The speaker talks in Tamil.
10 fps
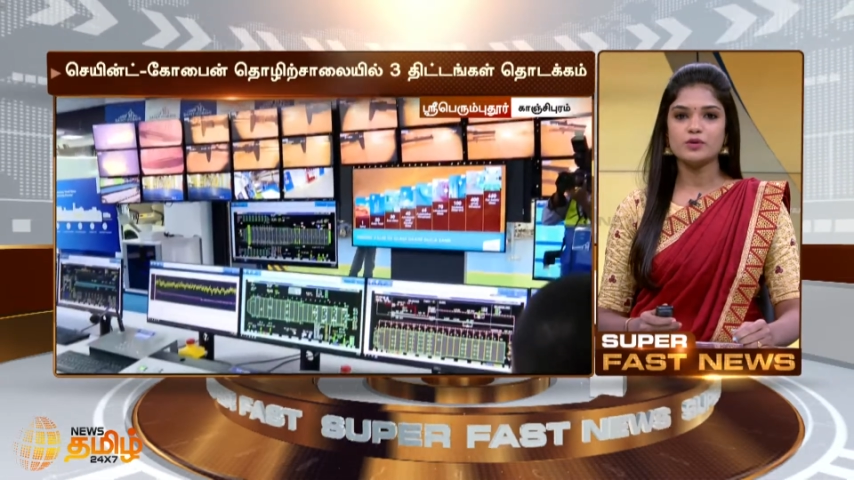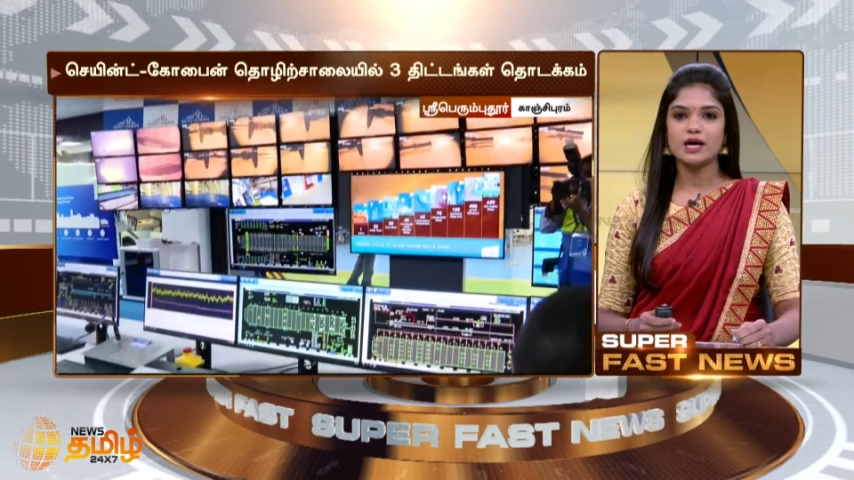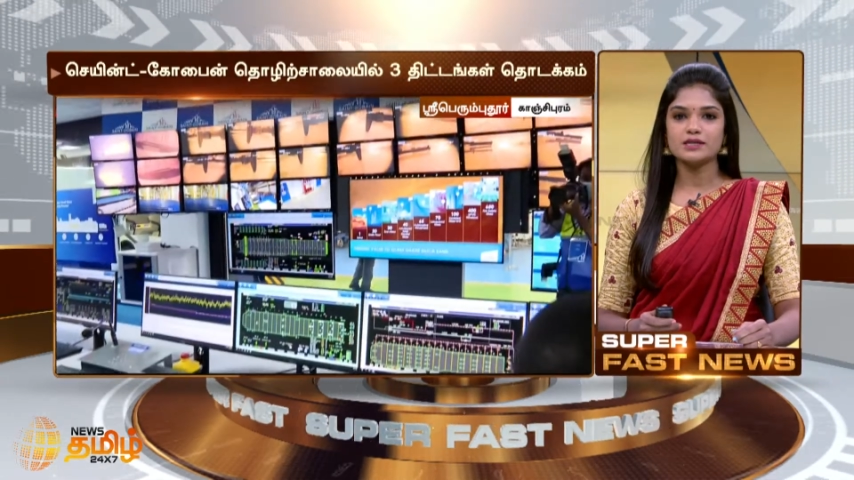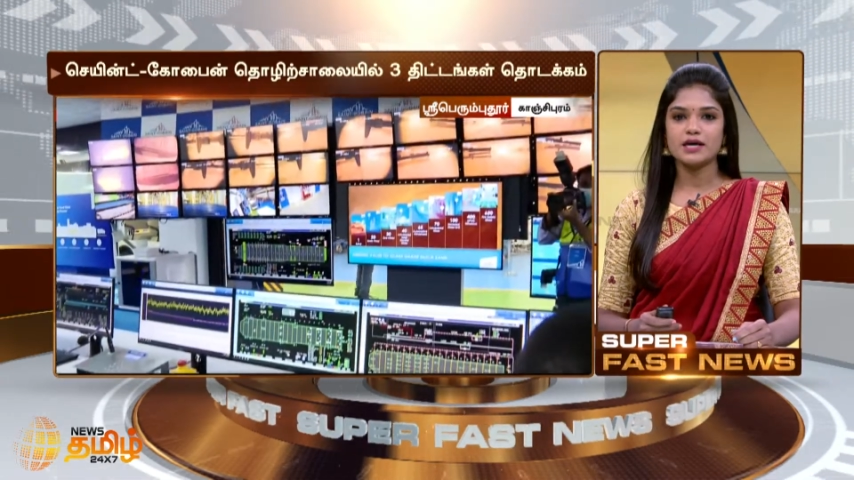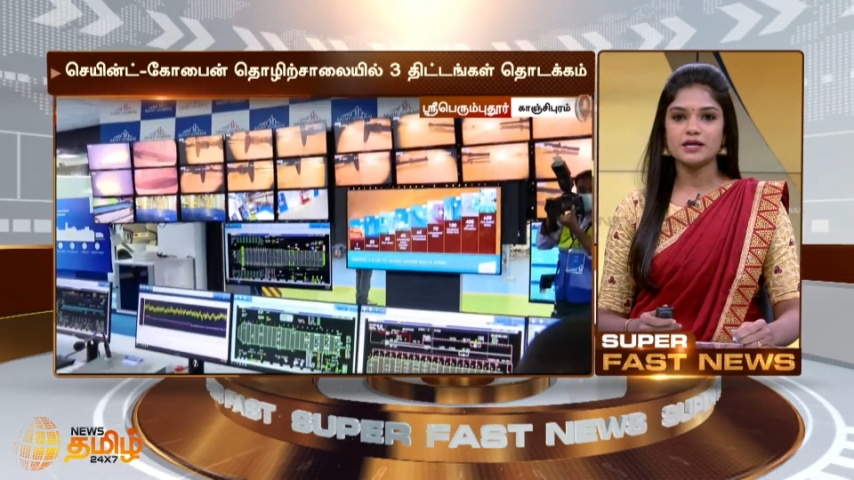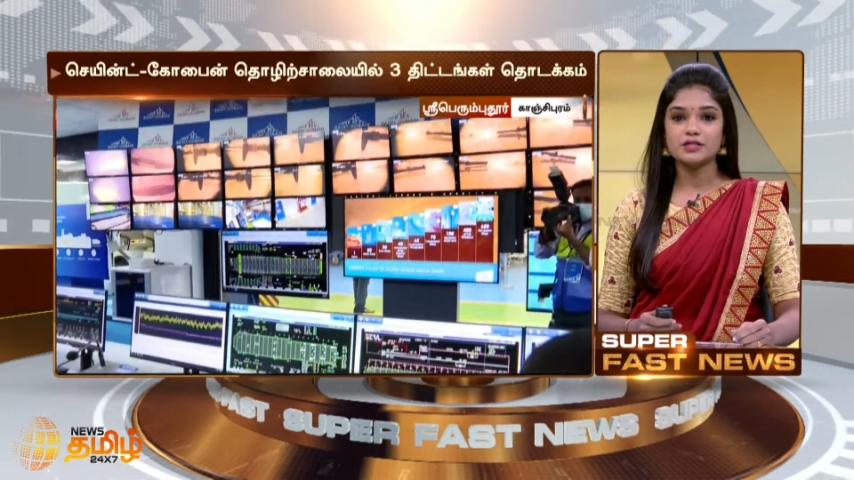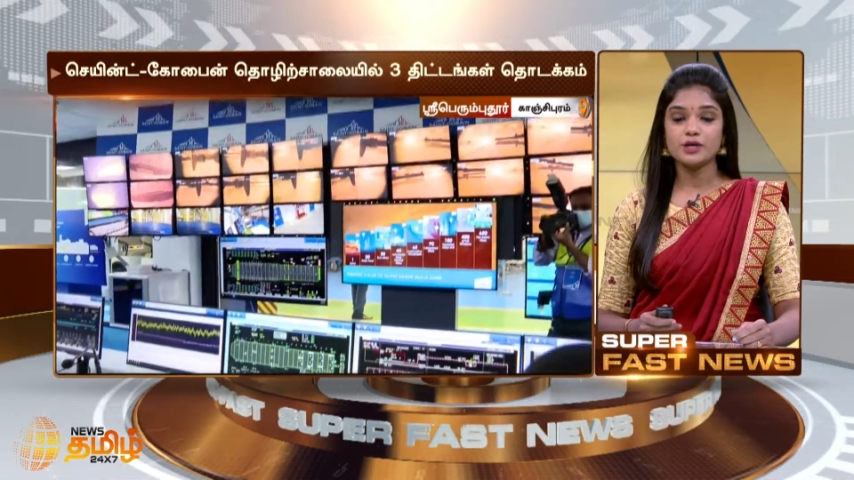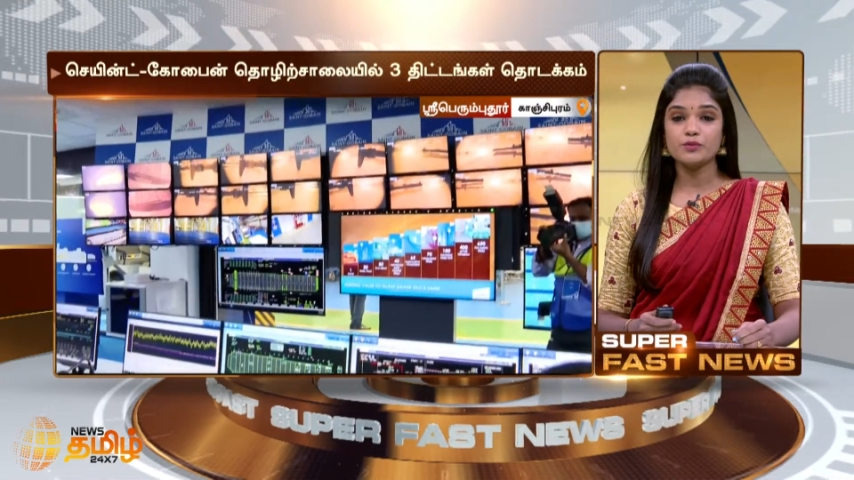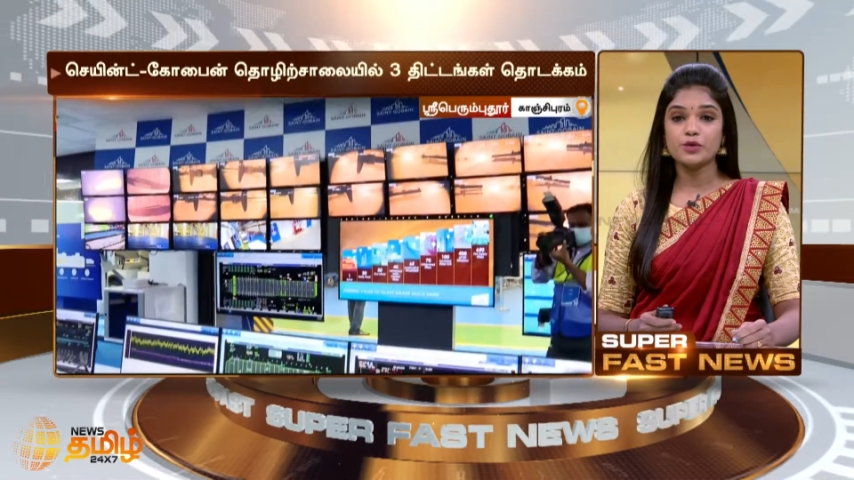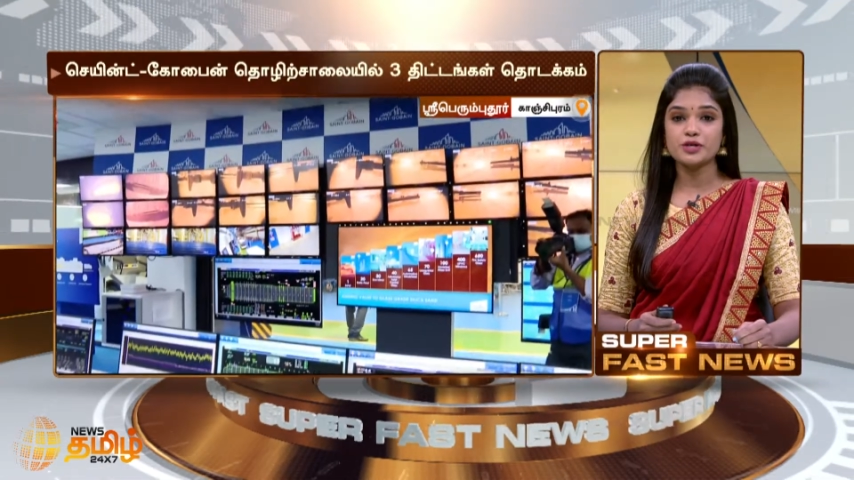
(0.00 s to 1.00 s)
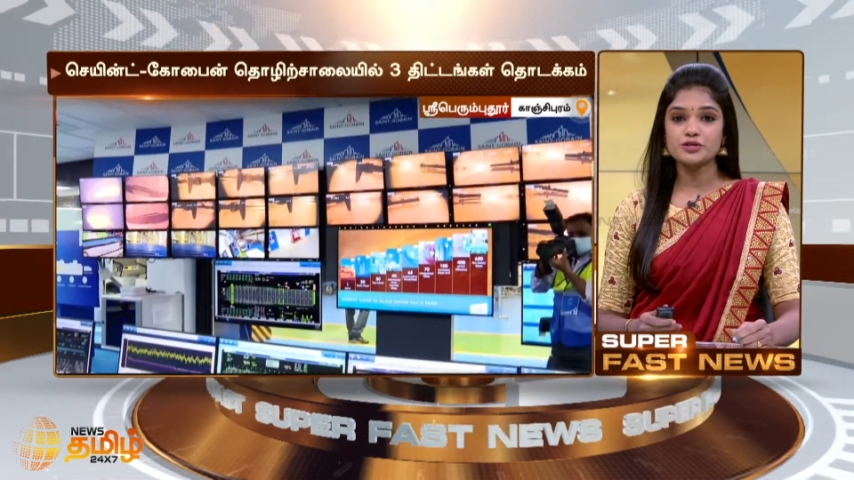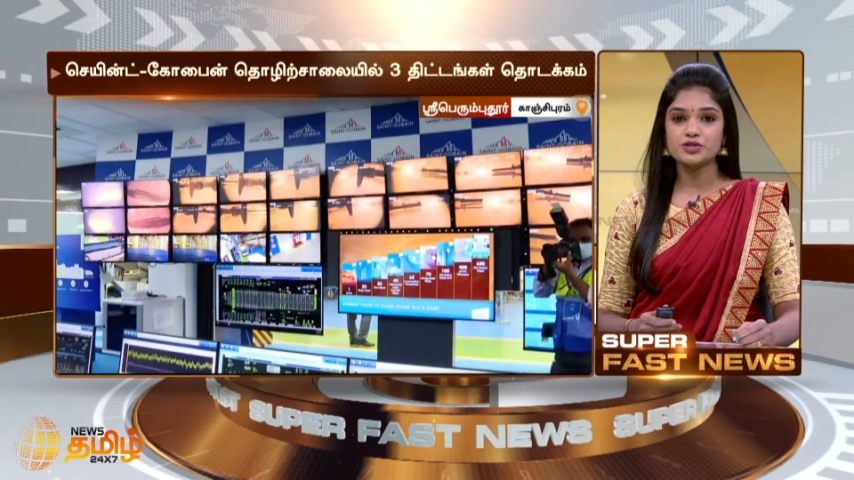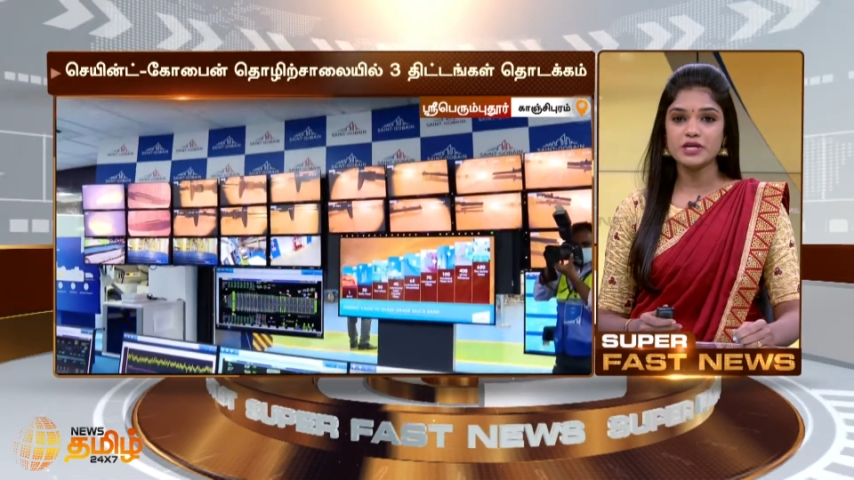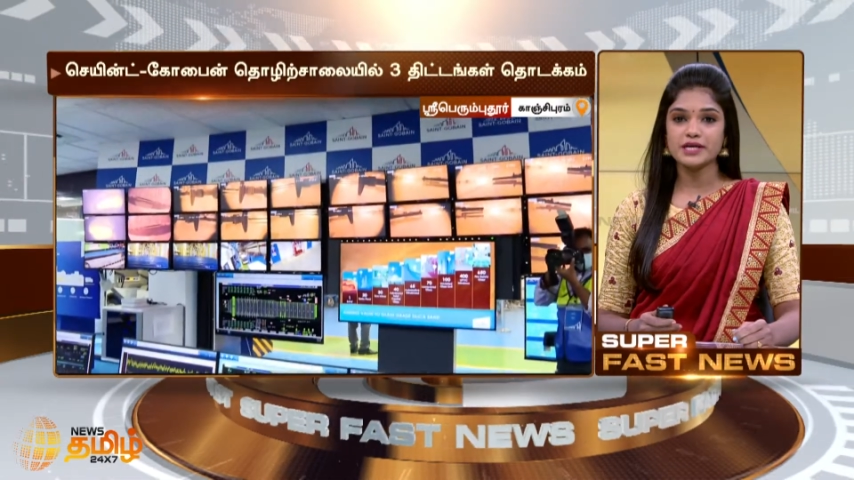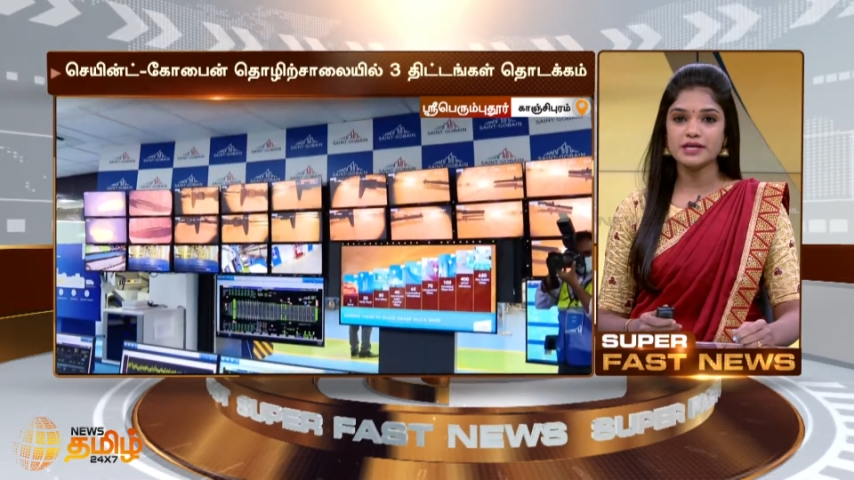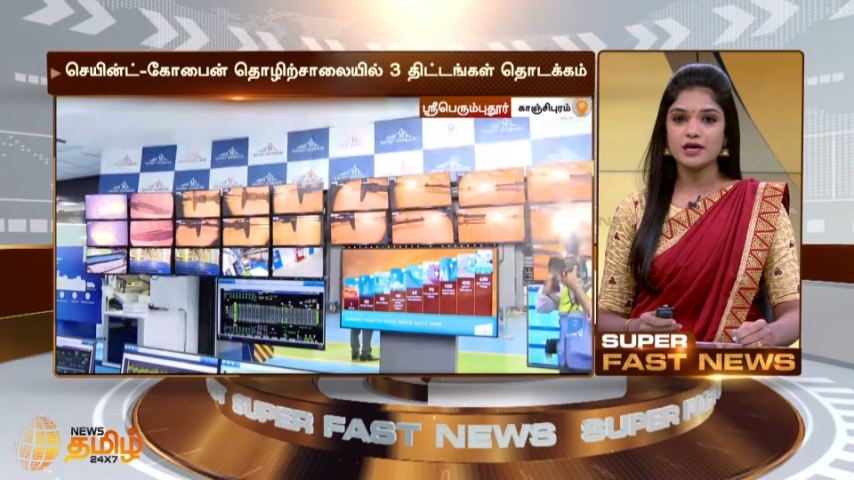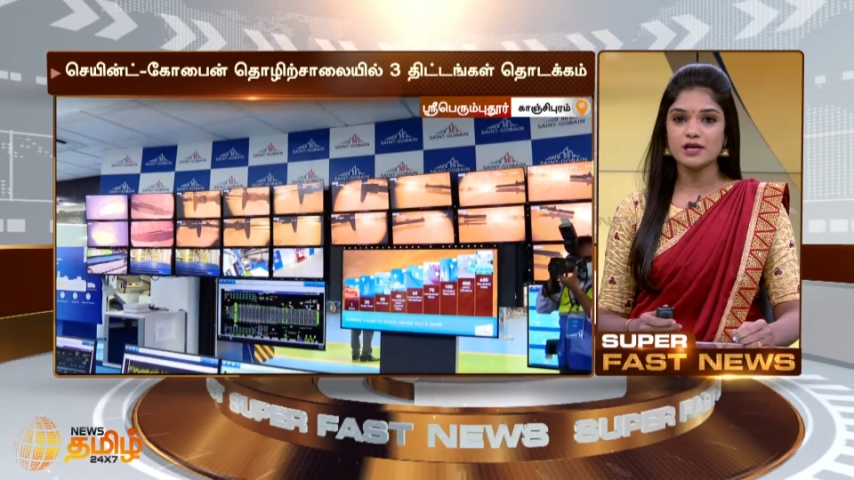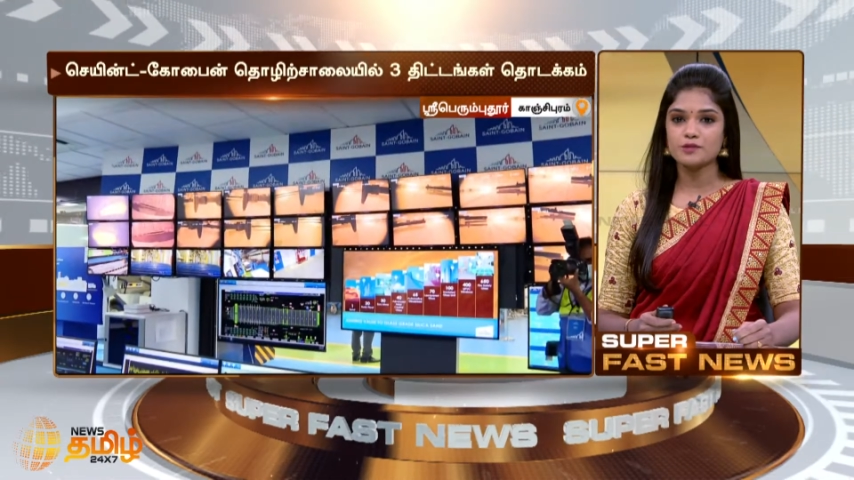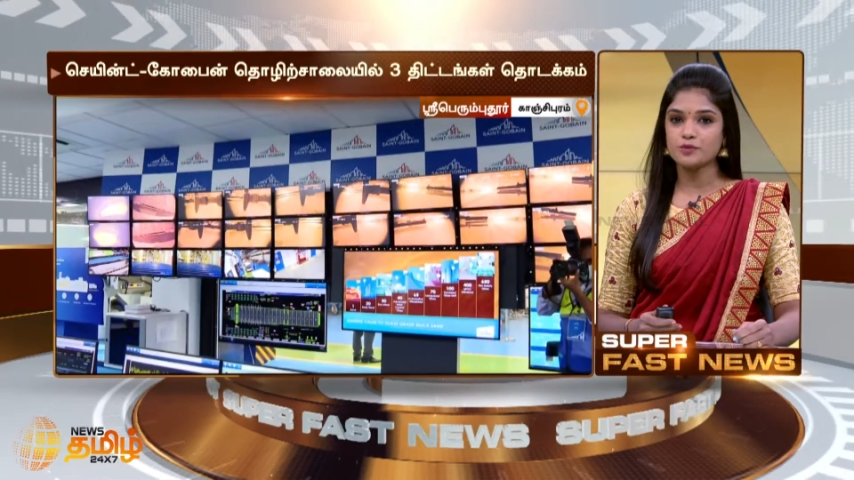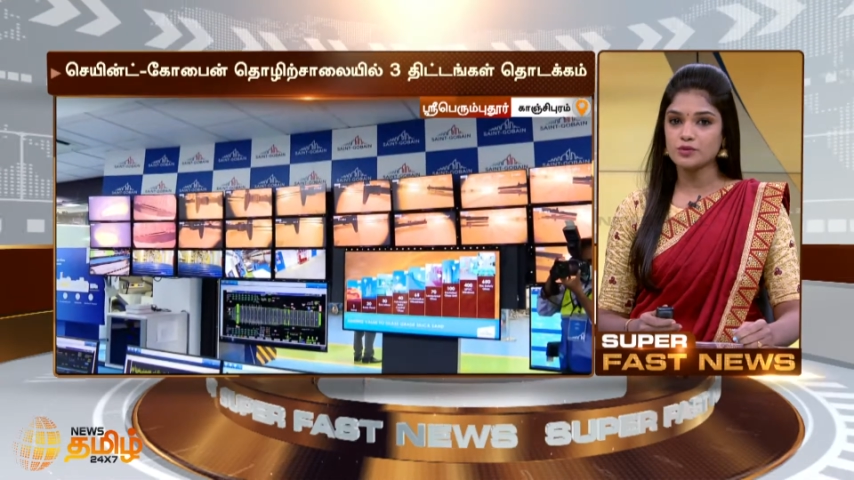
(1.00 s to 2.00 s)
பொருளாதாரத்தை ஒரு டிரில்லியன்
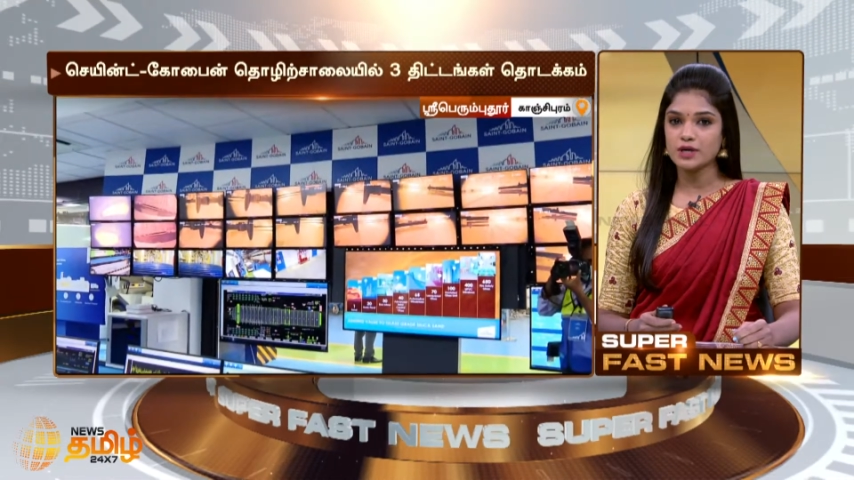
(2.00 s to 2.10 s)
டாலர்